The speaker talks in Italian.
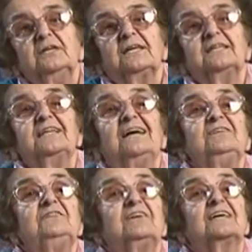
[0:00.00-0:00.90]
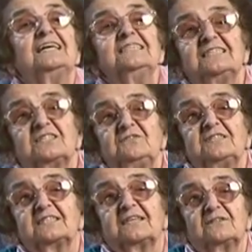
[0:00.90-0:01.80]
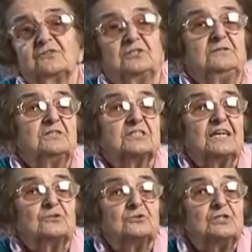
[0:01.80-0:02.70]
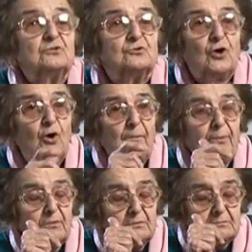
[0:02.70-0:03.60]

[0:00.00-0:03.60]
che andavi in vacanza in Svizzera, così ci è stato detto dopo,